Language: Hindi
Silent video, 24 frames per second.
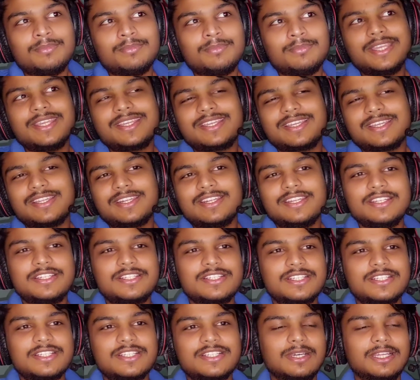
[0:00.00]
मई के
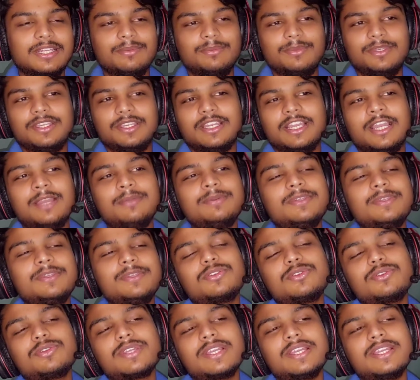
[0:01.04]
रेट्स के बारे में अभी
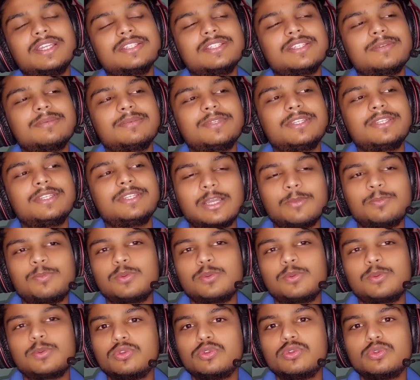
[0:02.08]
देखो गाइज अभी
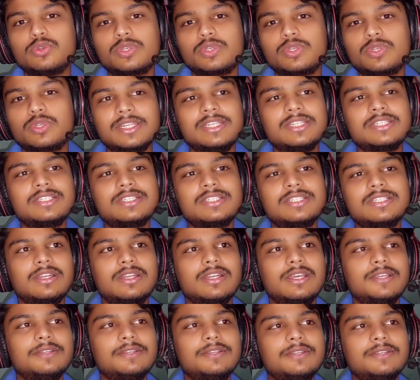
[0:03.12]
टापू बुलू का रेट चल रहा